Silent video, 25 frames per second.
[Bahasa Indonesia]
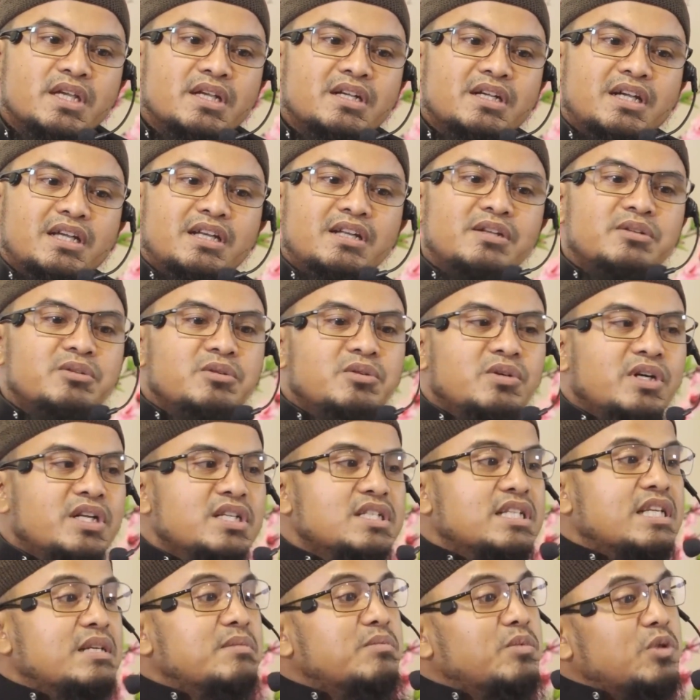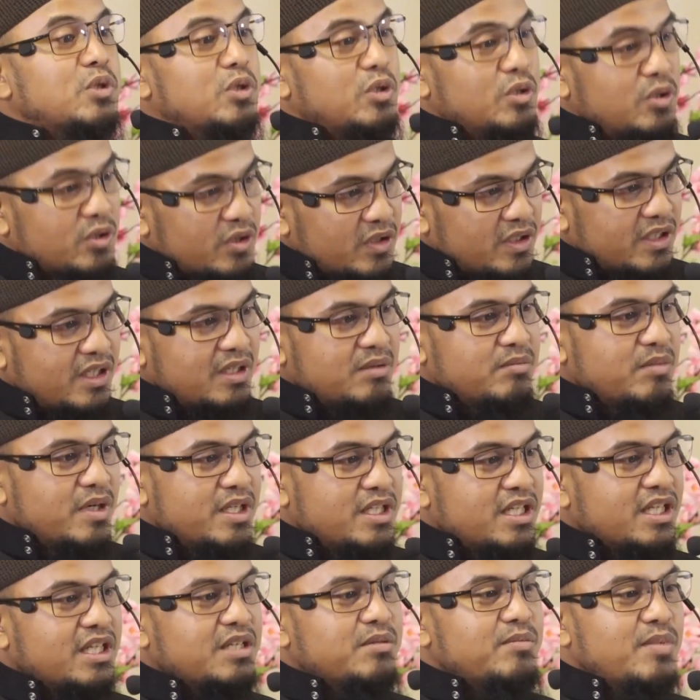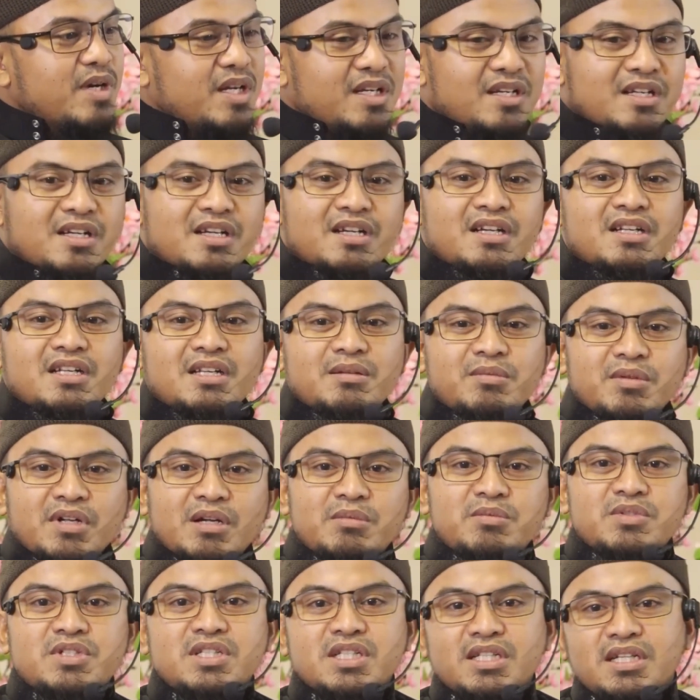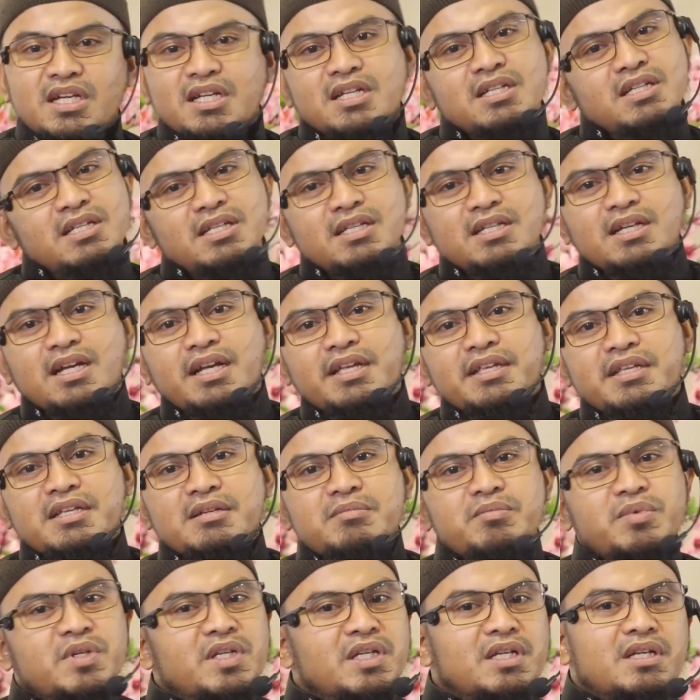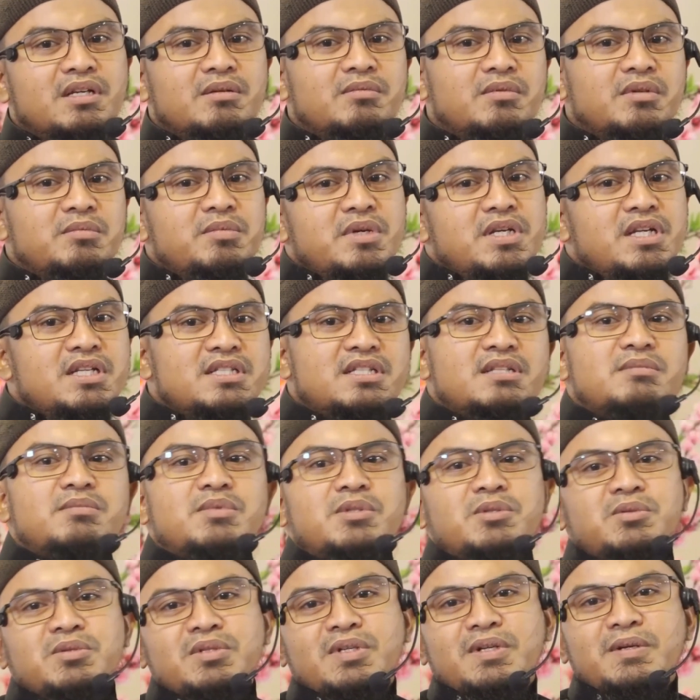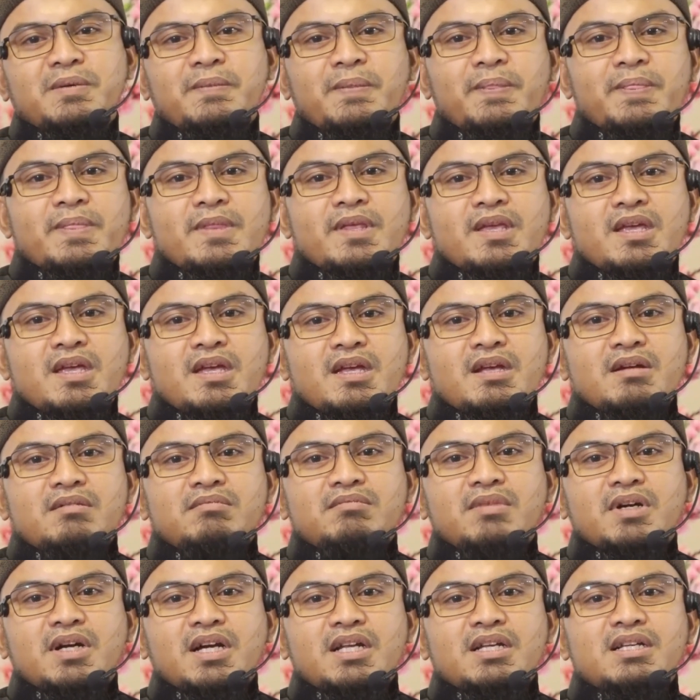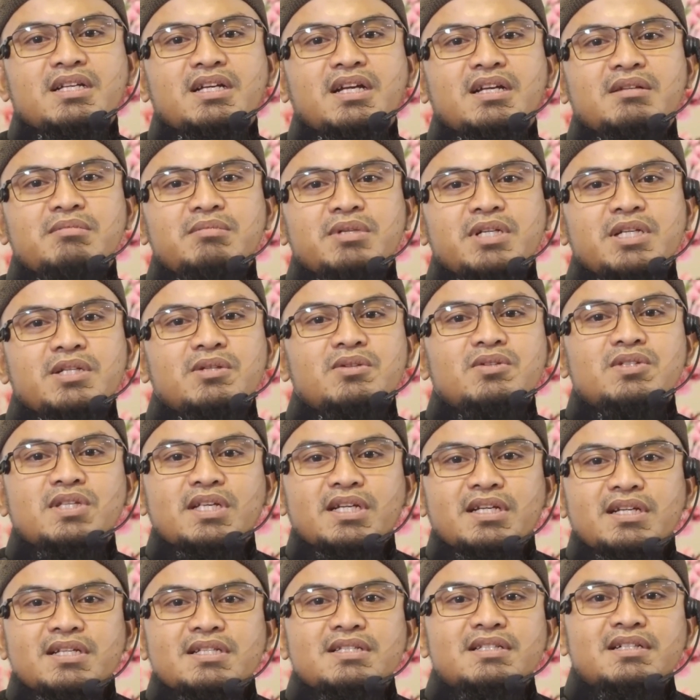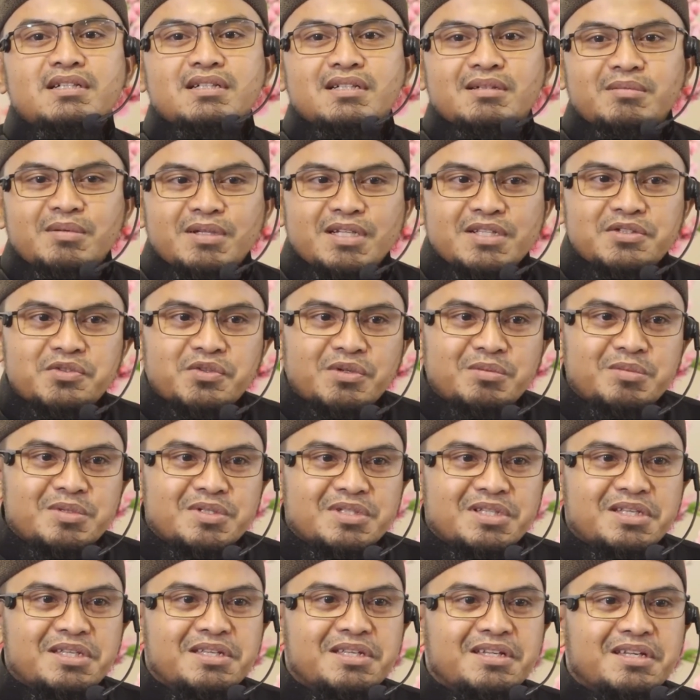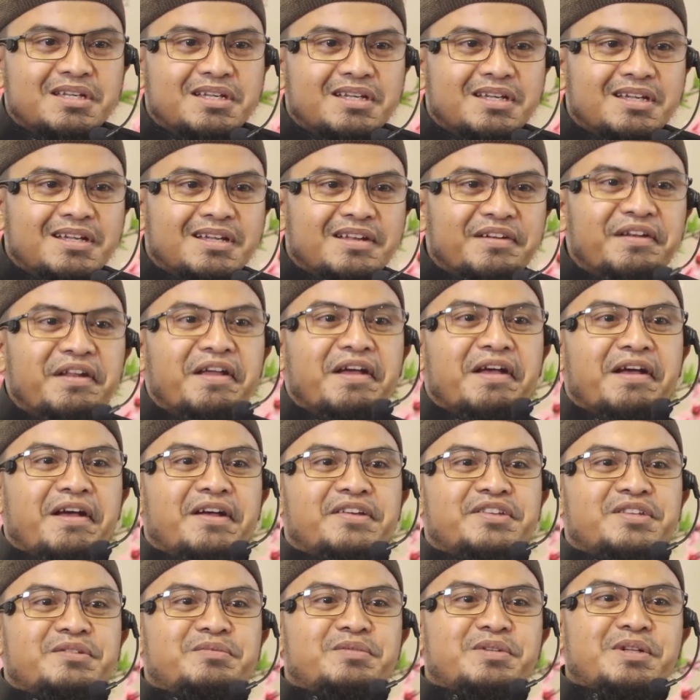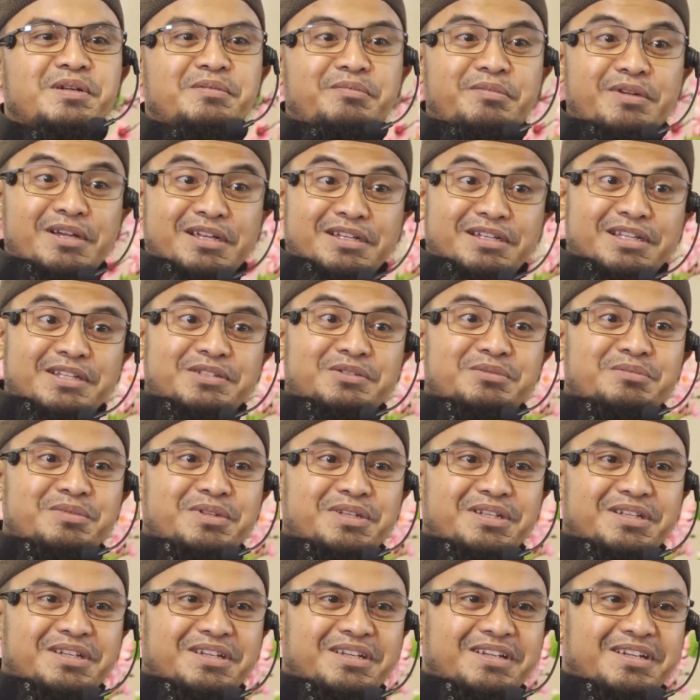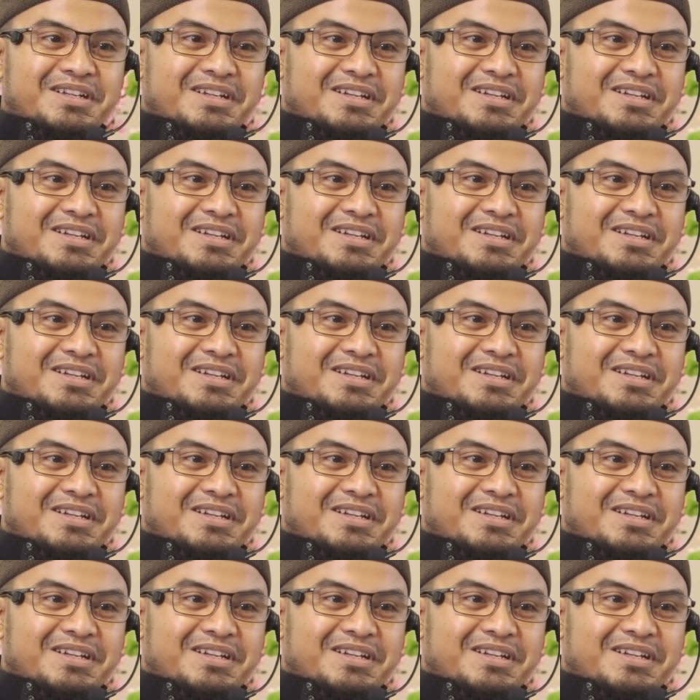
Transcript: Karena dulu kan saya mondok ya, banyak ibadah. Dia bilang, habis nikah ini kayaknya ibadah saya berkurang. Maka dengan begitu saya kesal kepada suami saya. Nah, saya bilang, Pak ini sumbernya.